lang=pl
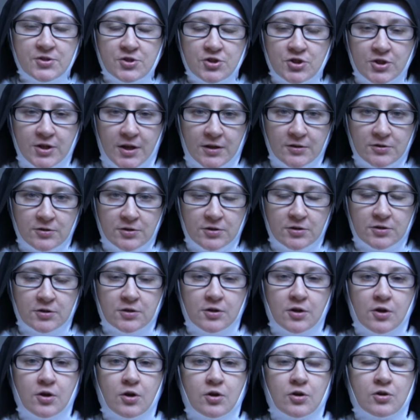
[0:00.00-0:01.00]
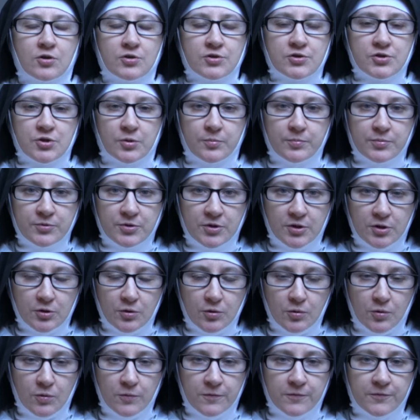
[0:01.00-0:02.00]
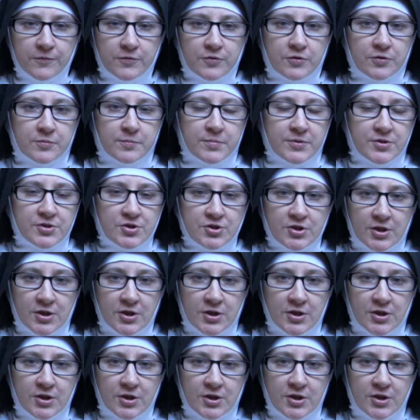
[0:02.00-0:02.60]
żadnych ozdobników, bez